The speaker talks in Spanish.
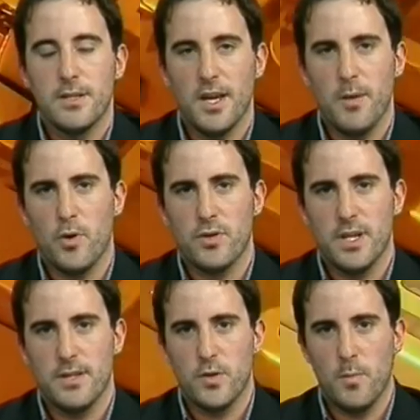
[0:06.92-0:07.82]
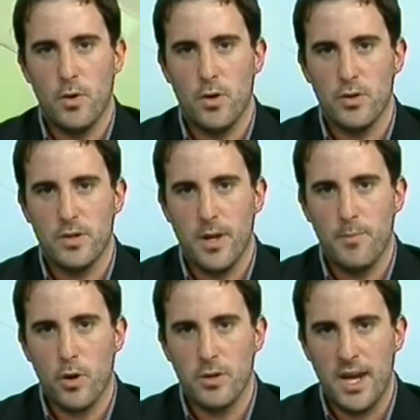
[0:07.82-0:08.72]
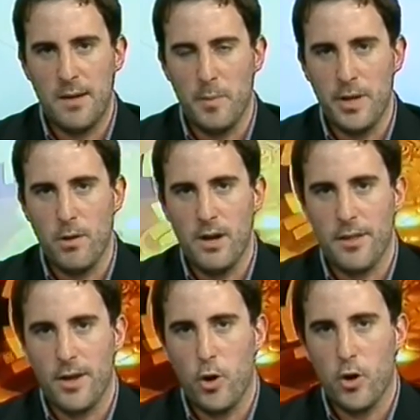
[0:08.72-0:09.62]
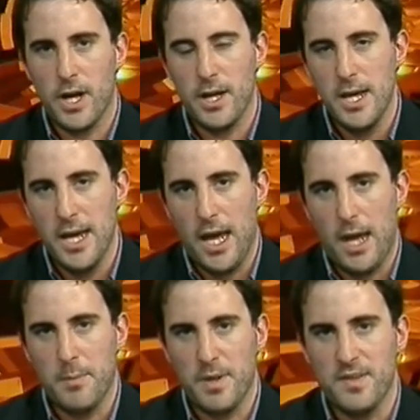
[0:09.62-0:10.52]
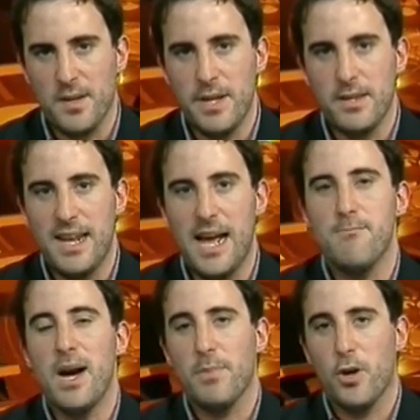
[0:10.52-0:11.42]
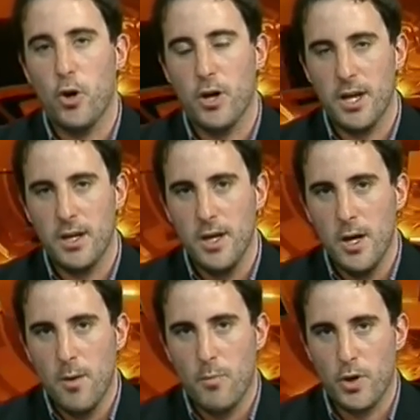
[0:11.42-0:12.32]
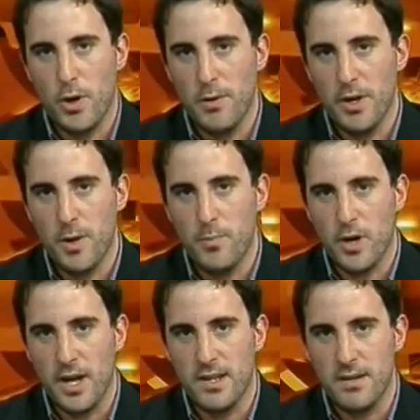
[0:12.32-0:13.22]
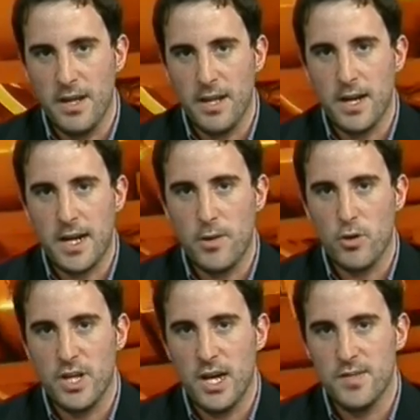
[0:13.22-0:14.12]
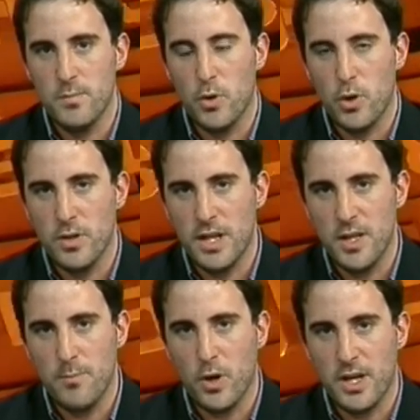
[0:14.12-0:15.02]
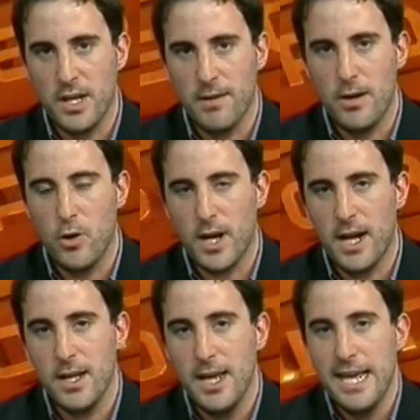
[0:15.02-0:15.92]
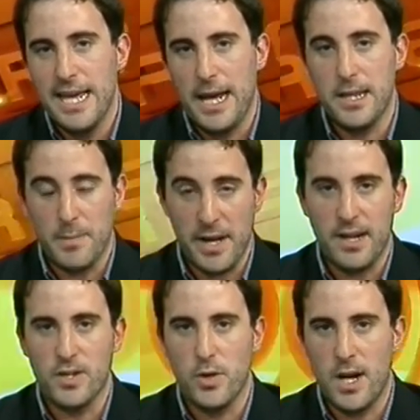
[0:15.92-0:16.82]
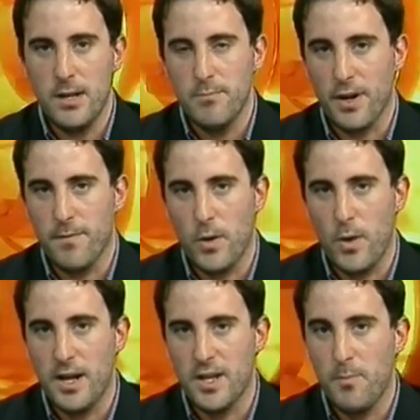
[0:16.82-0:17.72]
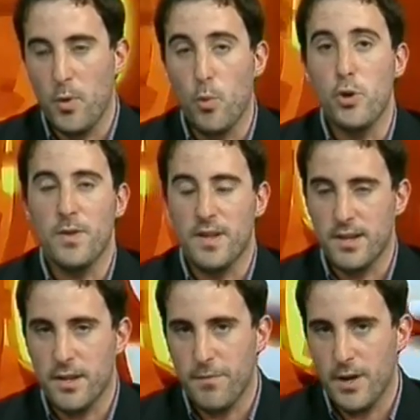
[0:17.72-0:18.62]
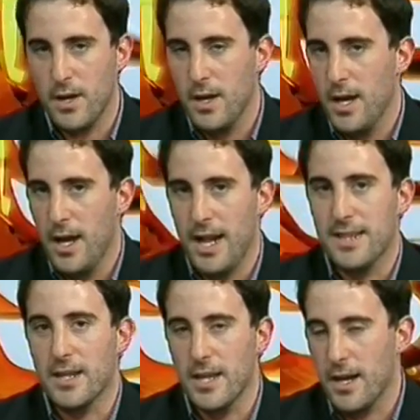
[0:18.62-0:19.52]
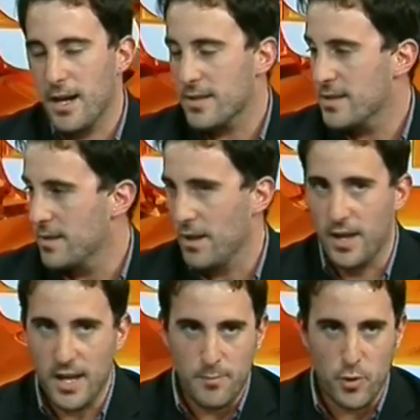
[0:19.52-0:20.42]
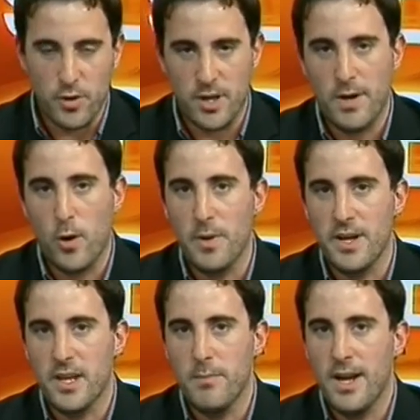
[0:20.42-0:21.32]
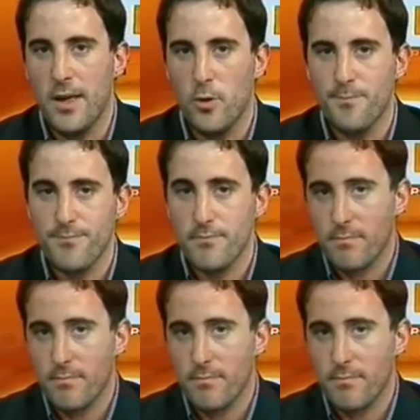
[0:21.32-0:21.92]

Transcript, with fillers: Seguimos en Somos Deportes, el momento del arte de hockey y más precisamente las Mami Hockey, porque hay un equipo que se viene destacando ya hace un montón de tiempo aquí a nivel local y también en nacional. Me refiero al equipo de Unión de Santa Fe, las Tatengas, dirigidas por quien me acompaña aquí a mi lado.